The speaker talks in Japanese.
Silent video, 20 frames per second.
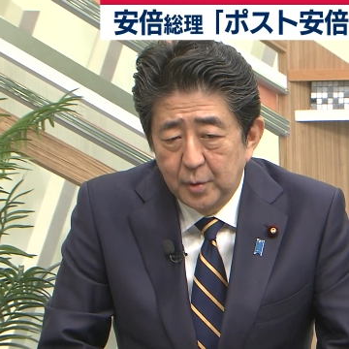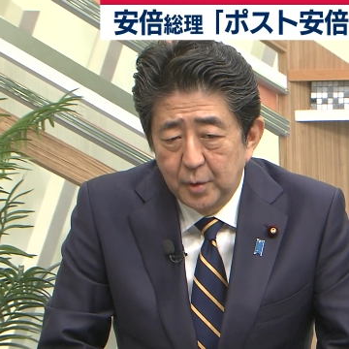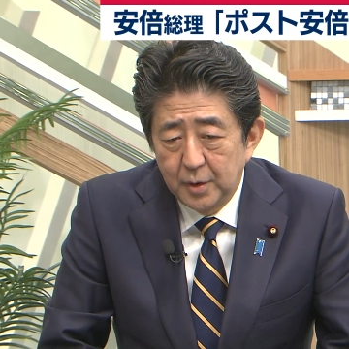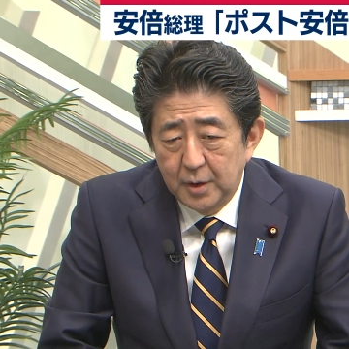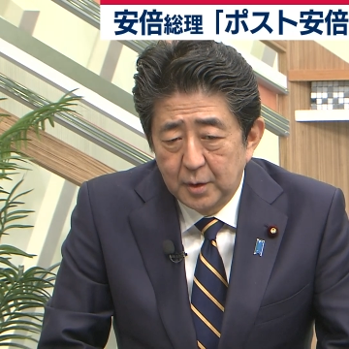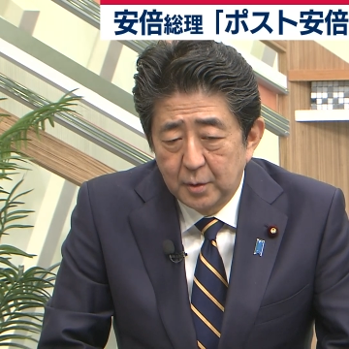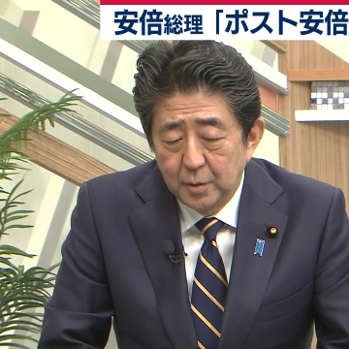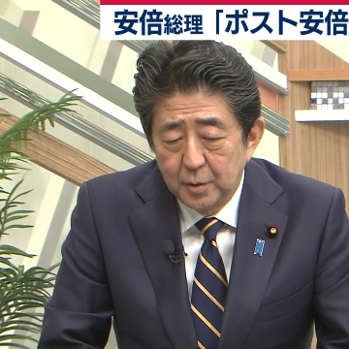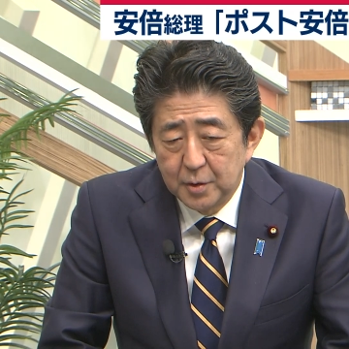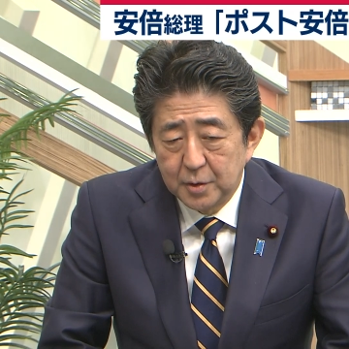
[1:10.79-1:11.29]
貿
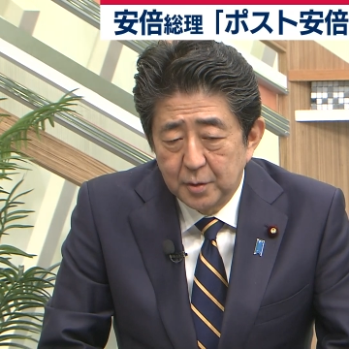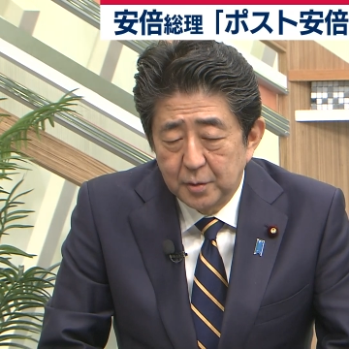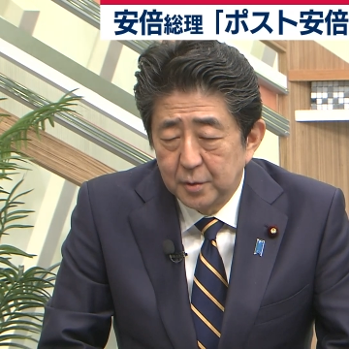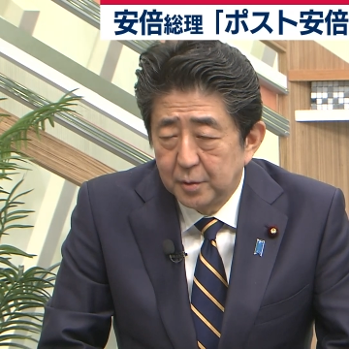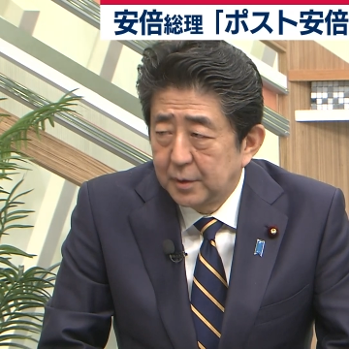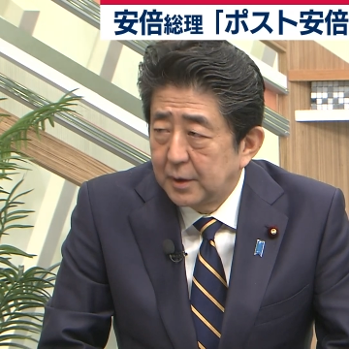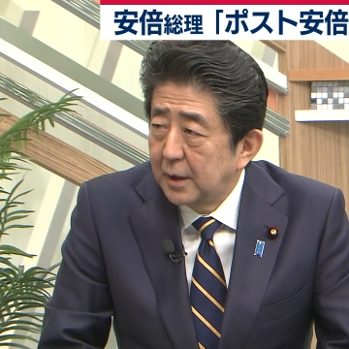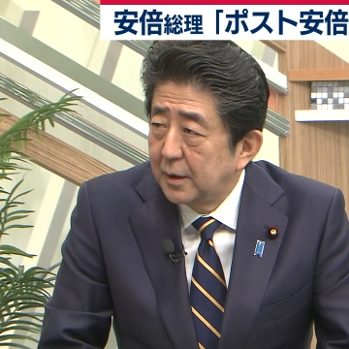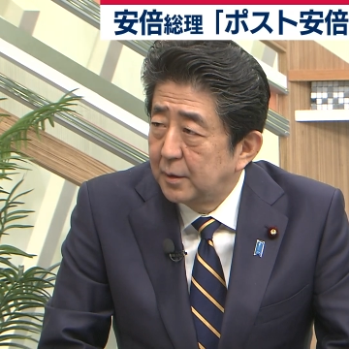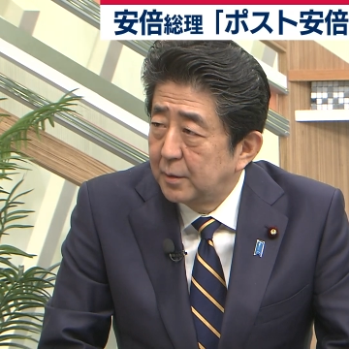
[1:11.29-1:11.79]
易交渉
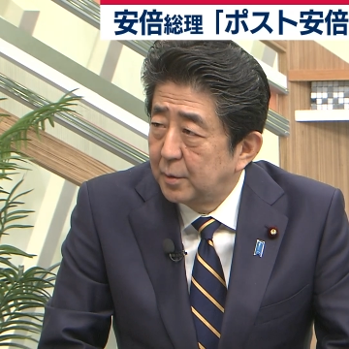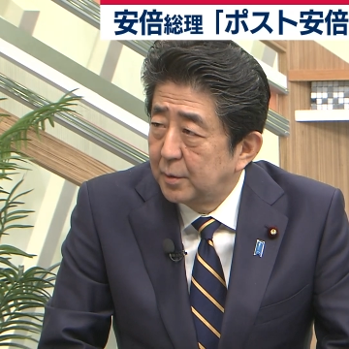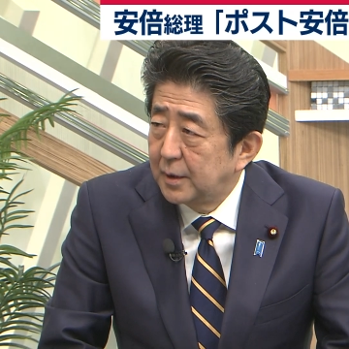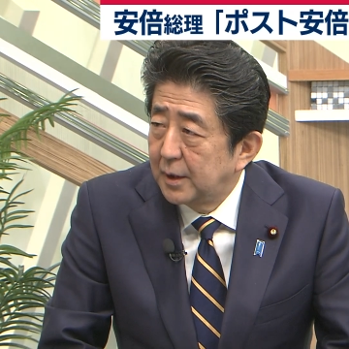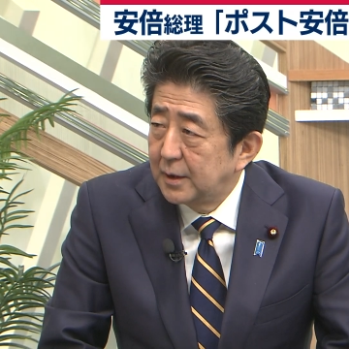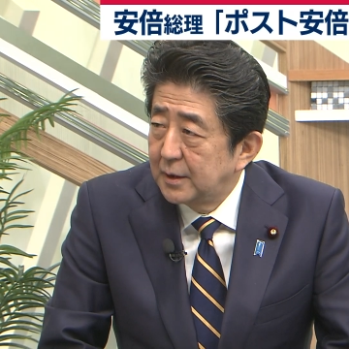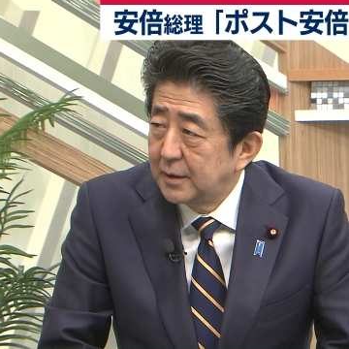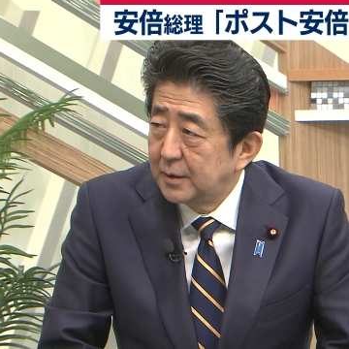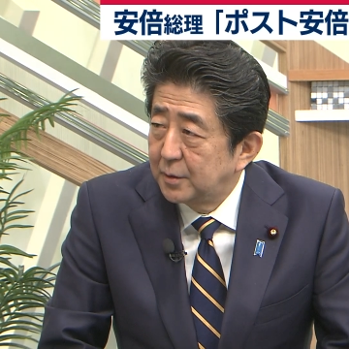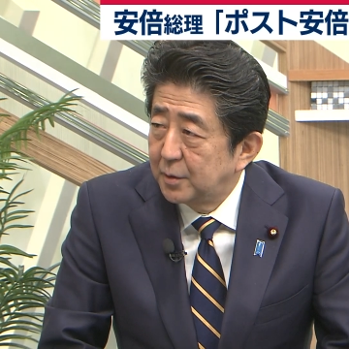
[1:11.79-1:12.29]
の担当
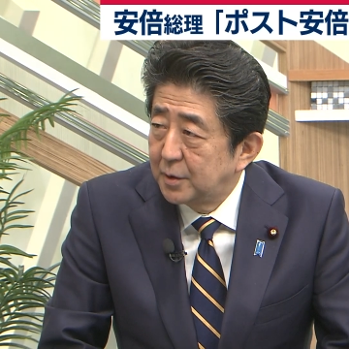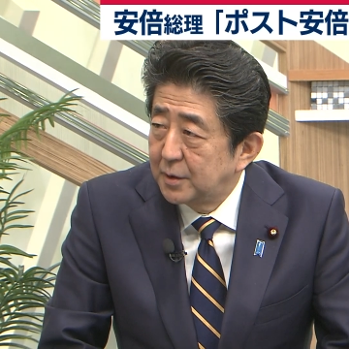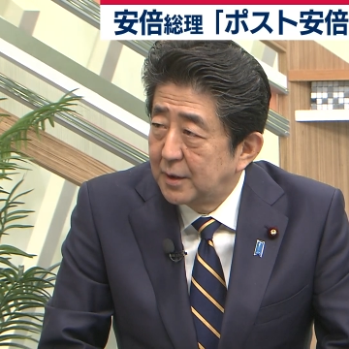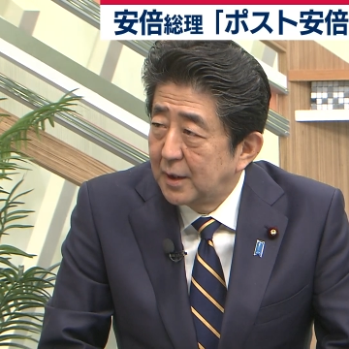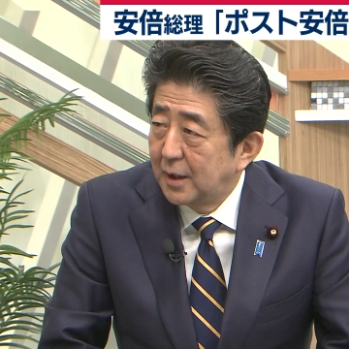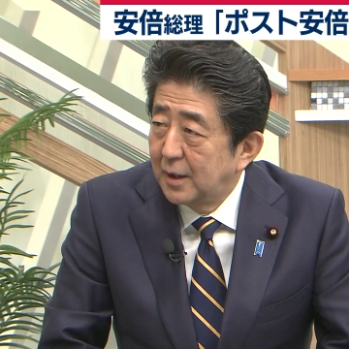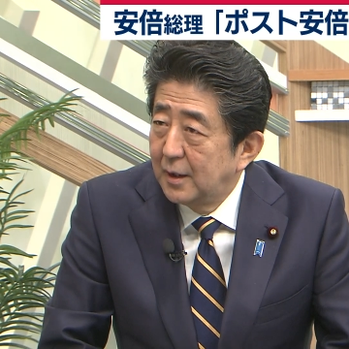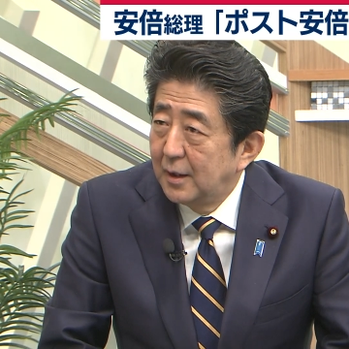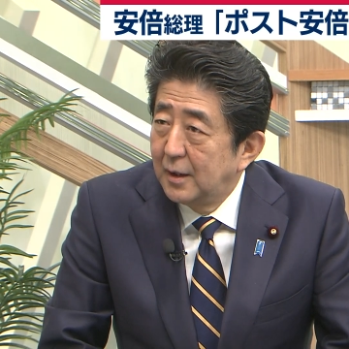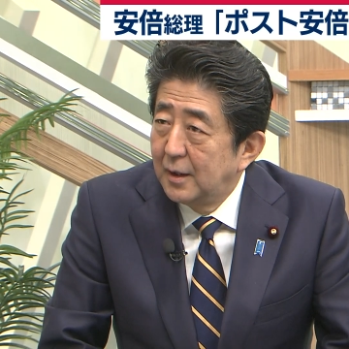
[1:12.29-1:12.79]
大臣とし
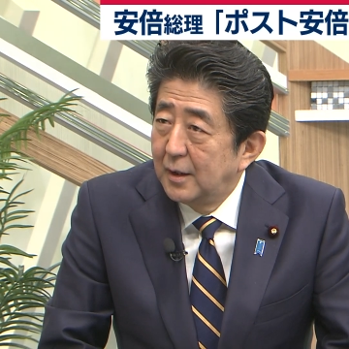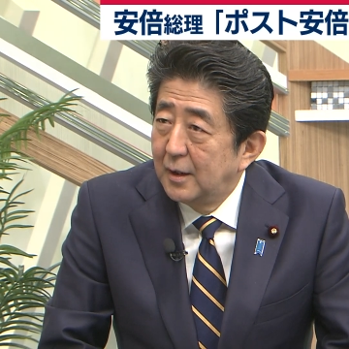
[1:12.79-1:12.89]
て、